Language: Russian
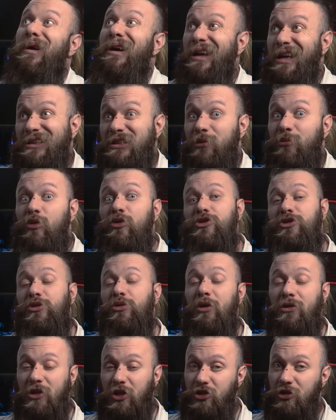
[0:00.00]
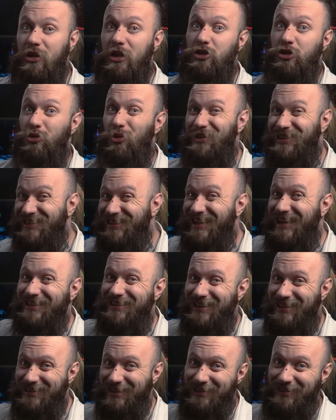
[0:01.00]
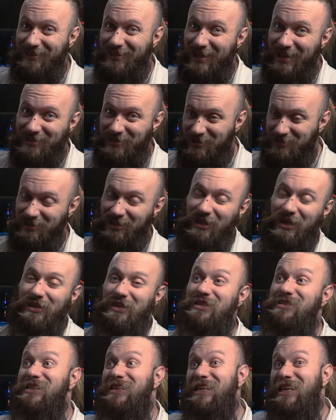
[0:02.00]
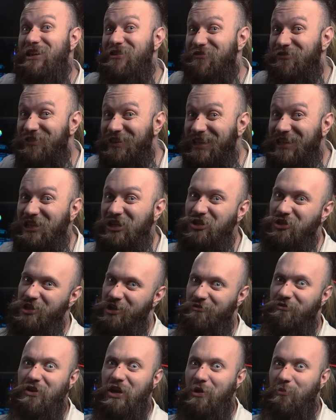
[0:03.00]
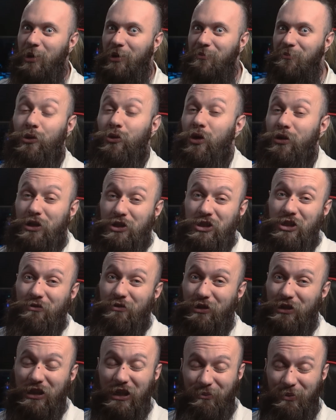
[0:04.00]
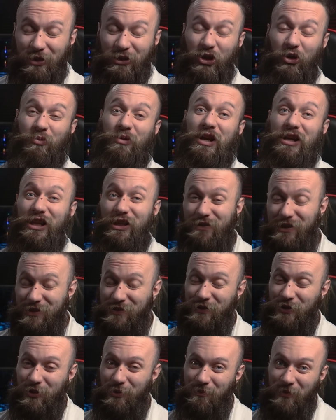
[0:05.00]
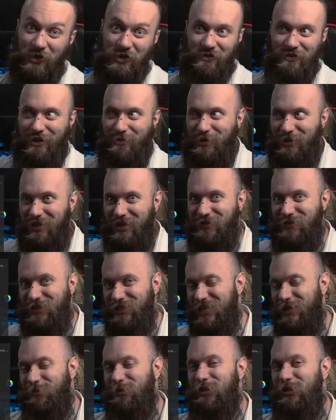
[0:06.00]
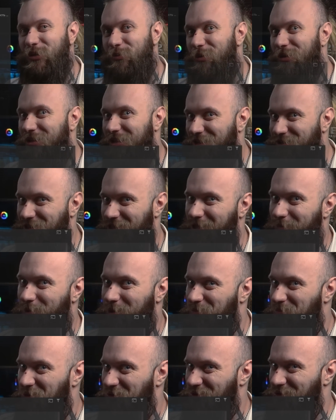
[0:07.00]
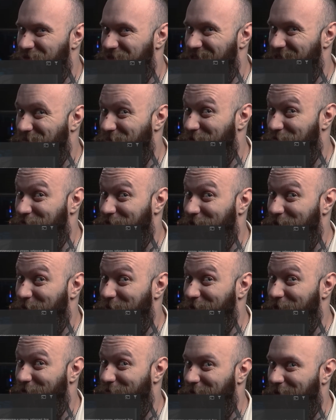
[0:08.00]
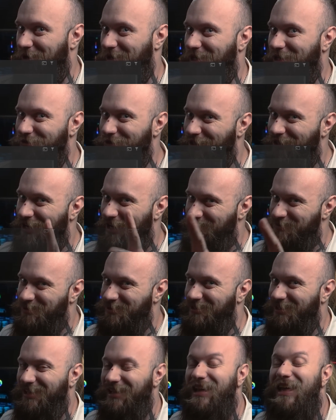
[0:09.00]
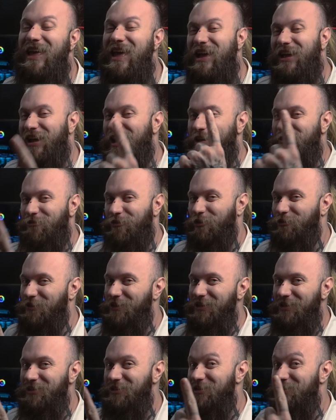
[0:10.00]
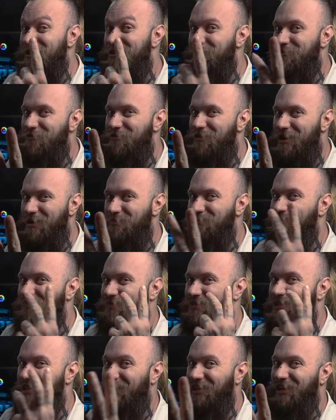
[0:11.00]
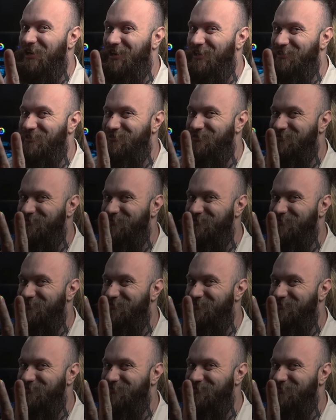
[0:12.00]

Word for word: Поэтому стоит ожидать, что данная тенденция сохранится и в нынешнее время. Ну а на сегодня, ребятки, у меня для вас все. С вами, как всегда, был Химон, как всегда, подписывайтесь на мой второй игровой канал и, как всегда, кайфовый вам игры.